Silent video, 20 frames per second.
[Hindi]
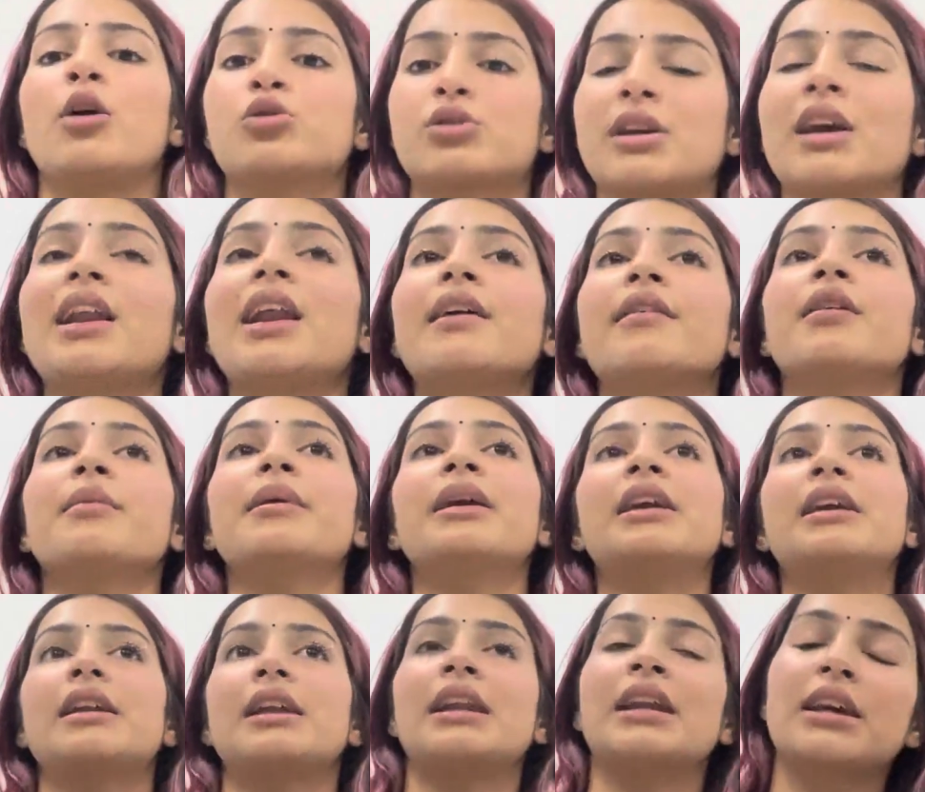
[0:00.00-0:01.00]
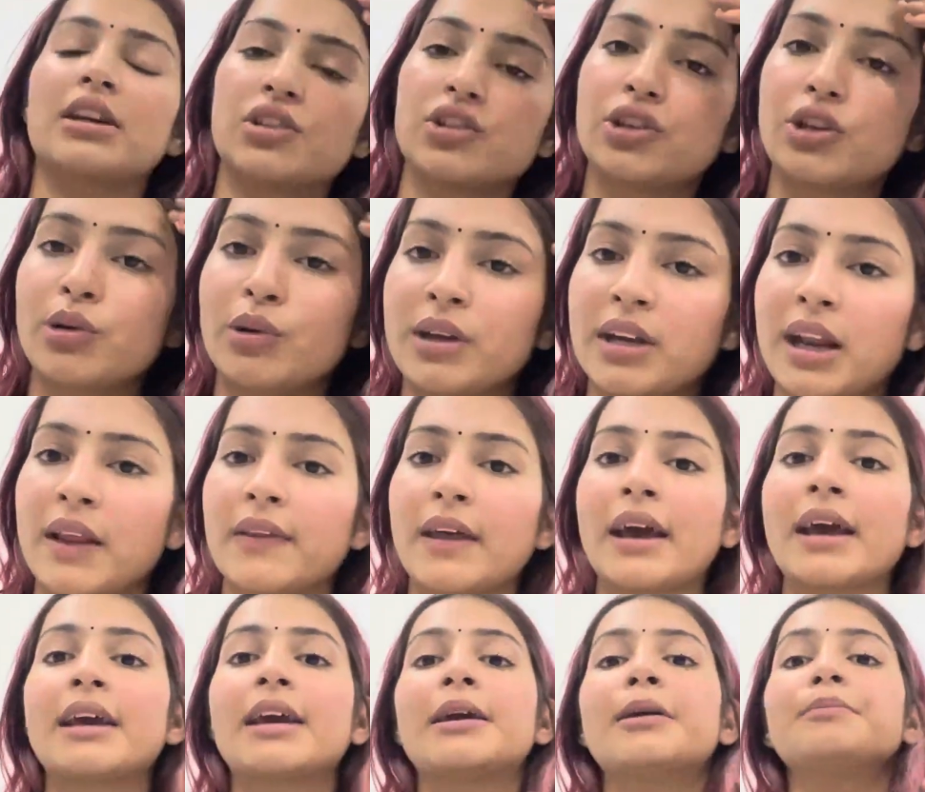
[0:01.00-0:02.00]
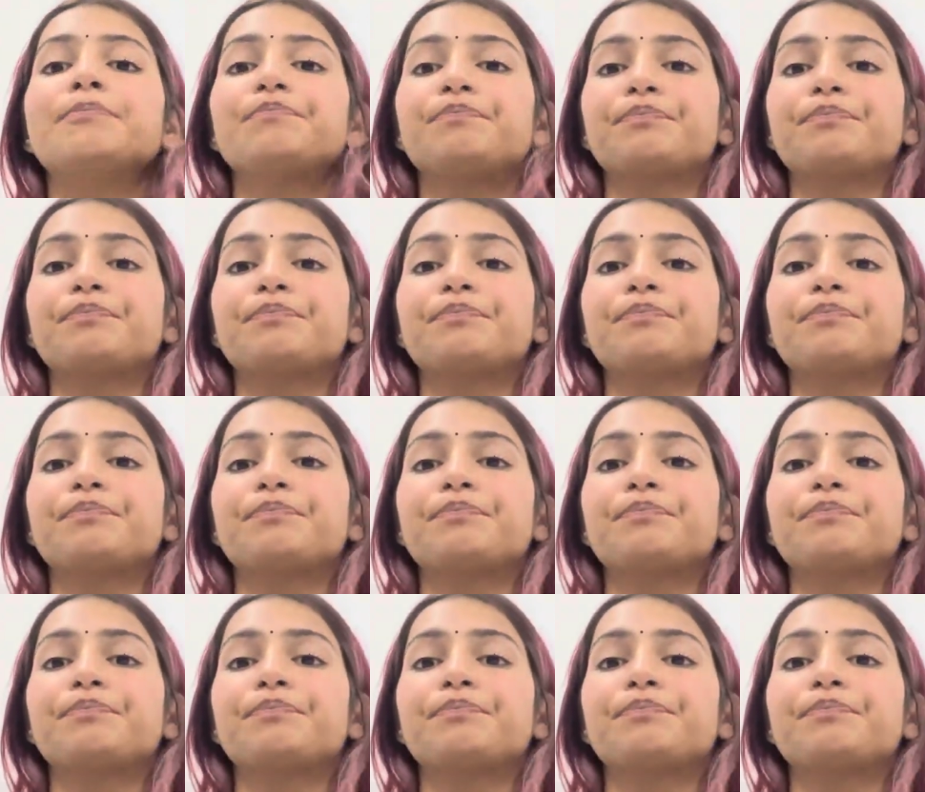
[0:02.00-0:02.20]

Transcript: उसके अलावा मेरी ट्रेनिंग का शेड्यूल ये रहता है कि